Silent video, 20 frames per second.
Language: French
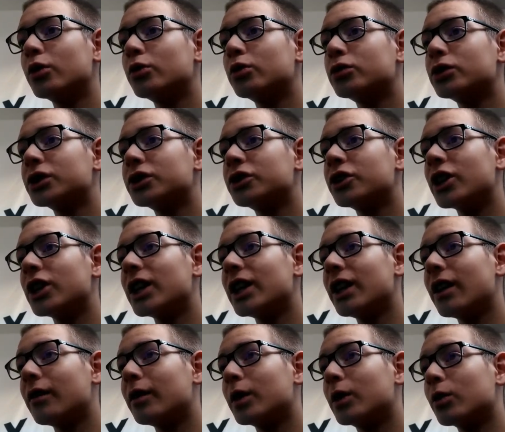coucher de
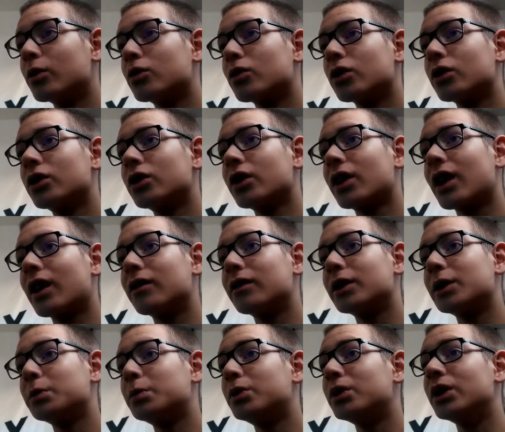soleil avec un genre de
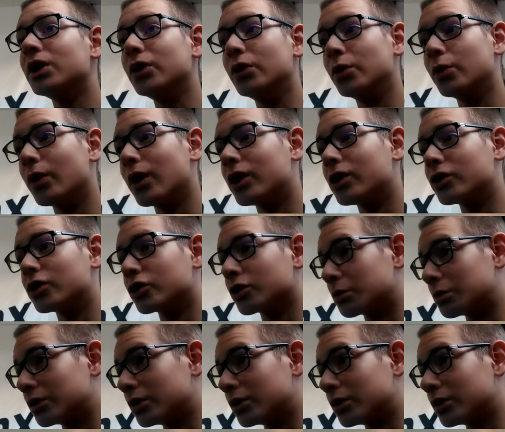travelling puis des nuages.